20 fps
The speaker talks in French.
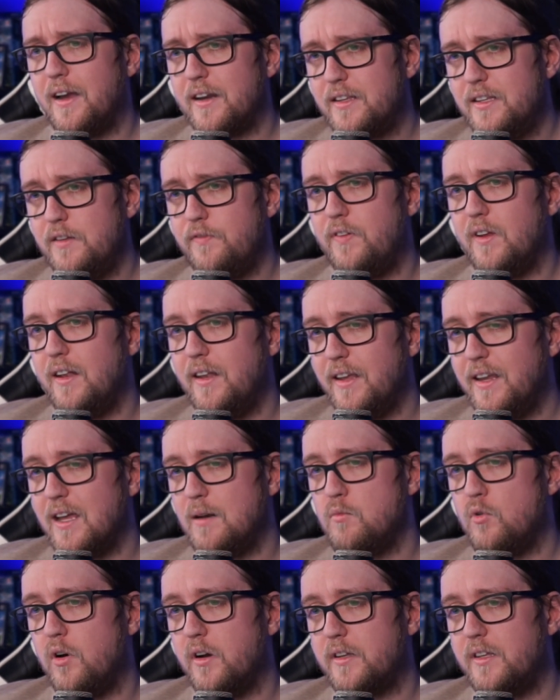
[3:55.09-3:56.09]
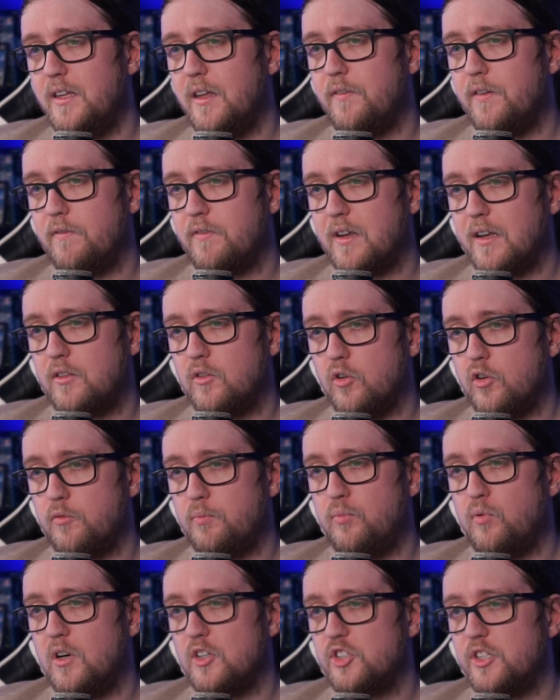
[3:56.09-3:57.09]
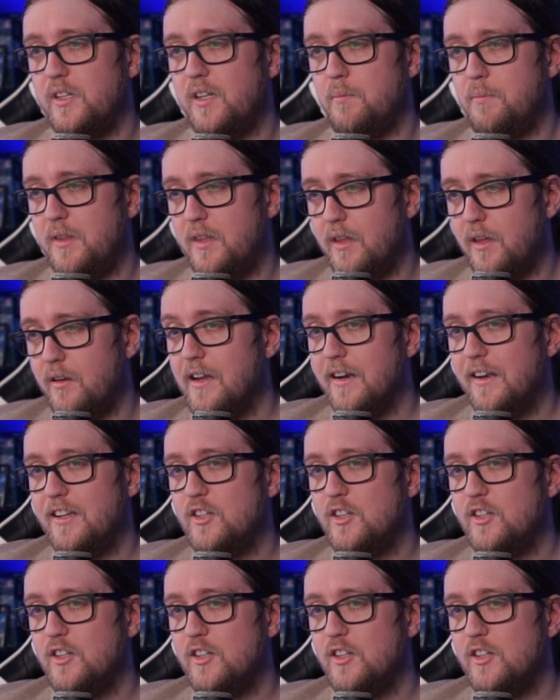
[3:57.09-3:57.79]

actif et légalement acquis FF14 pour acheter des billets.